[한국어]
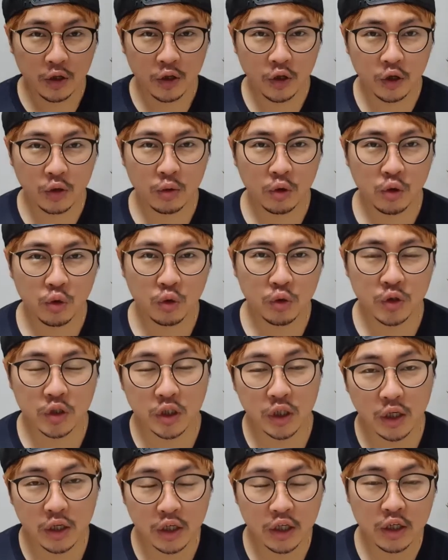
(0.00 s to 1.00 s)
여러분 오늘
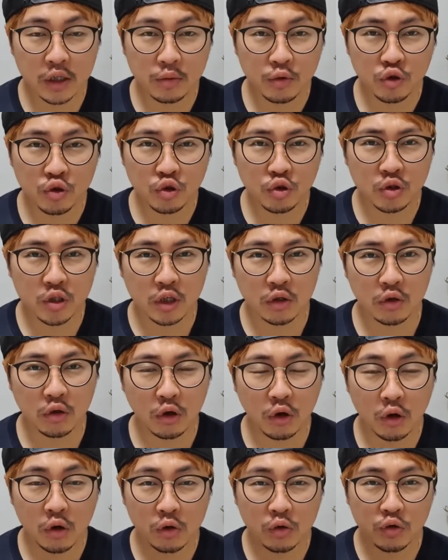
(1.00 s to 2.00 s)
제가 1분 투자로
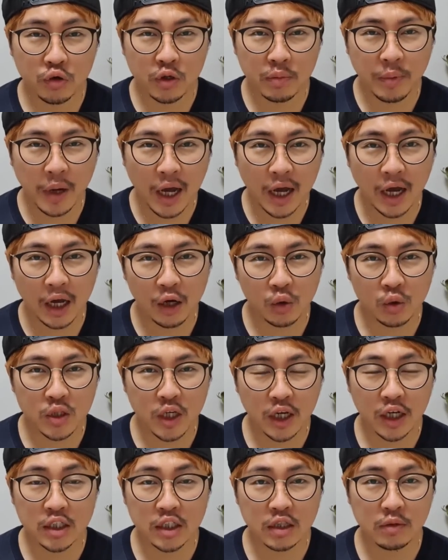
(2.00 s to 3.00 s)
얼굴이 바로
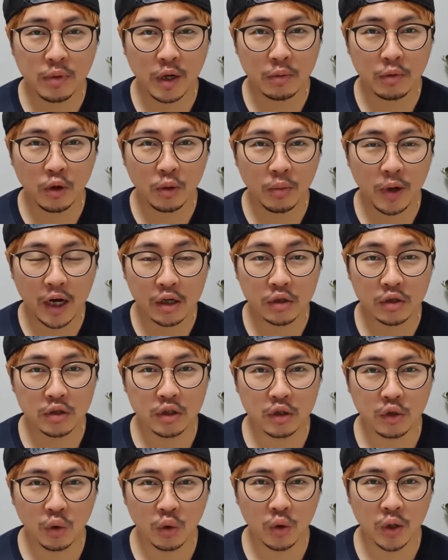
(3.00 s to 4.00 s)
작아지는 방법
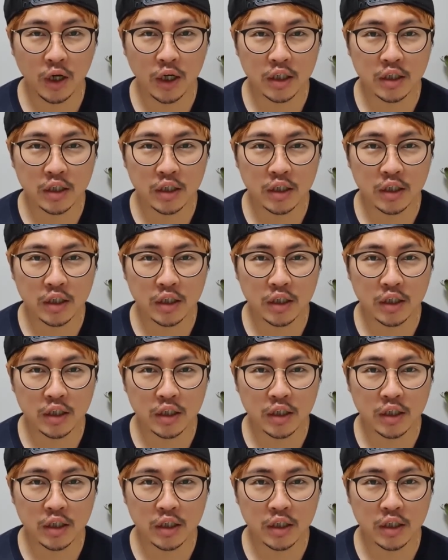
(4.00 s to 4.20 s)
알려드리도록